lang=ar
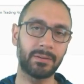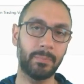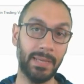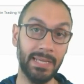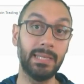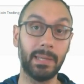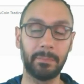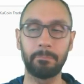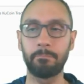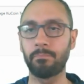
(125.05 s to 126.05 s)
ربحيه
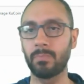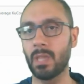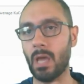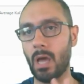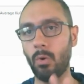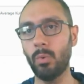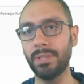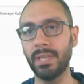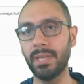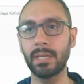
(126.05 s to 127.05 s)
اول
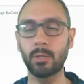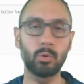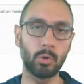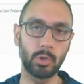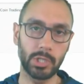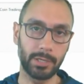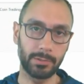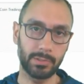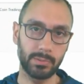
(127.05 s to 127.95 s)
واحده هي كيوكون شيرز